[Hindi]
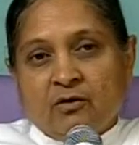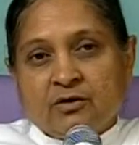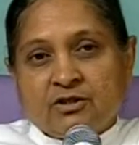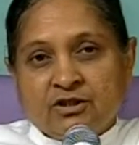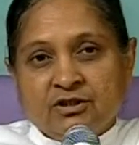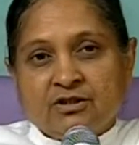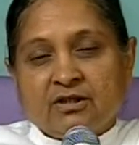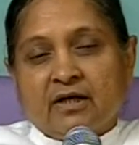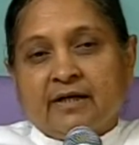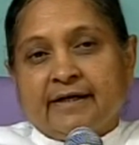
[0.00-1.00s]
और चित्त
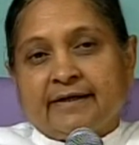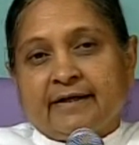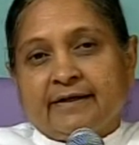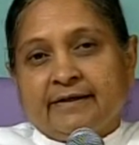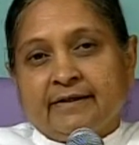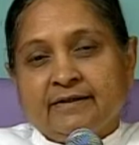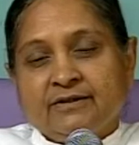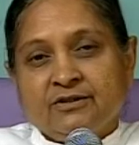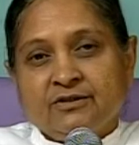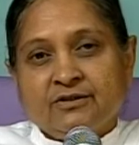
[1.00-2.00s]
का क्या कार्य है
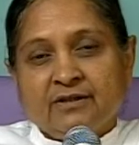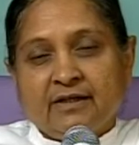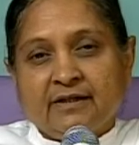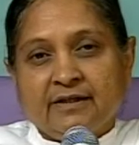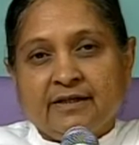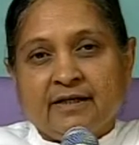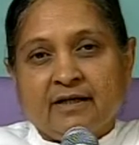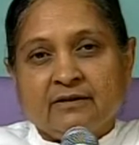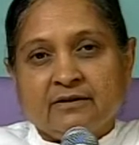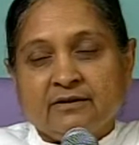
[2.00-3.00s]
चित्त यानी
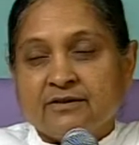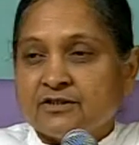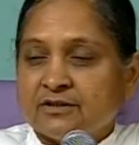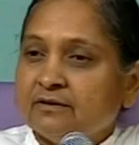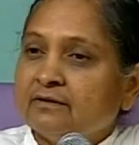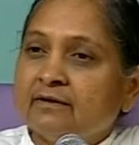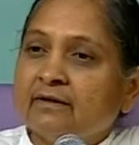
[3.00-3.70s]
ज्ञान दर्शन